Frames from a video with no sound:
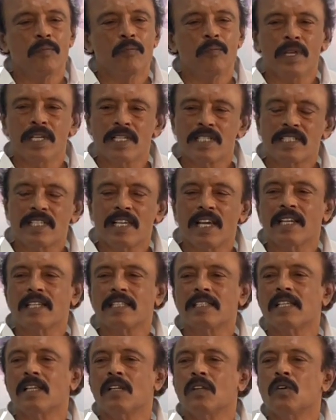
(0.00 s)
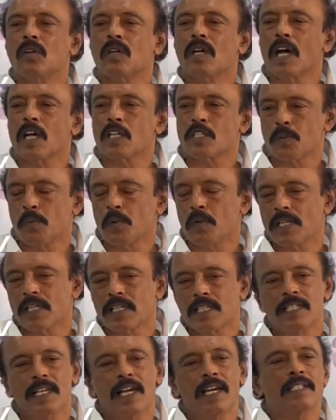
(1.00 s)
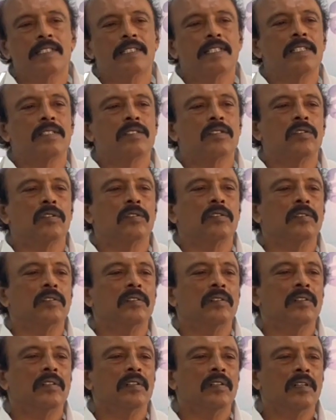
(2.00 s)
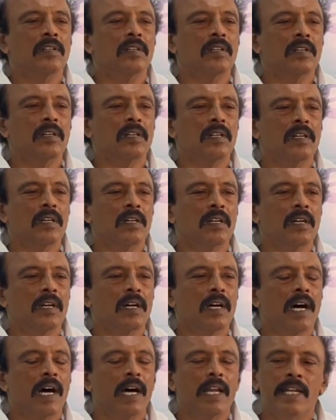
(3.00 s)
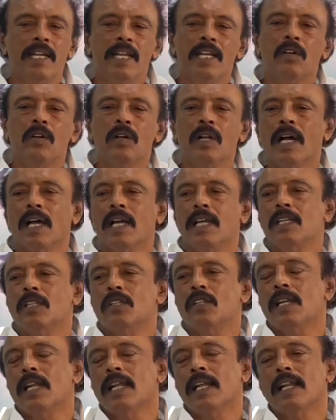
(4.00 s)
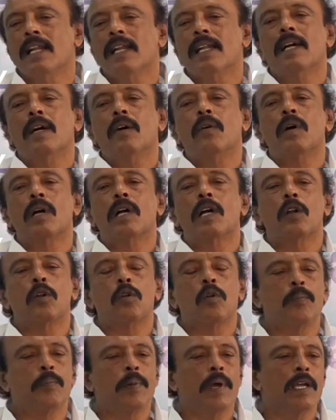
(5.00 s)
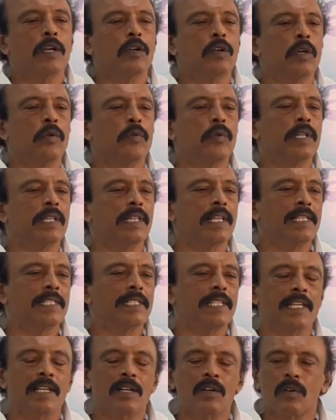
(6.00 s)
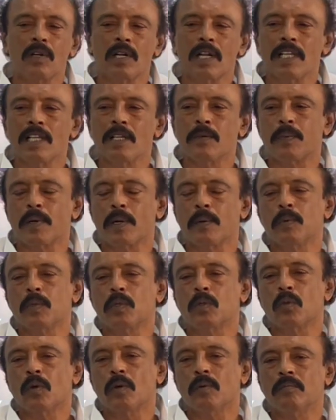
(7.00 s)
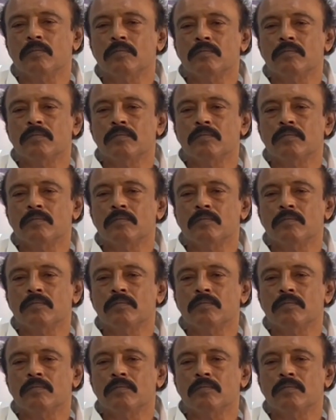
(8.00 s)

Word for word: మెస్ ఛార్జీలు కాస్మెటిక్ ఛార్జీసు అన్నీ కూడా ఐదు నెలలుగా ఒక్క రూపాయి కూడా విడుదల చేయకుండా ఈ ప్రభుత్వం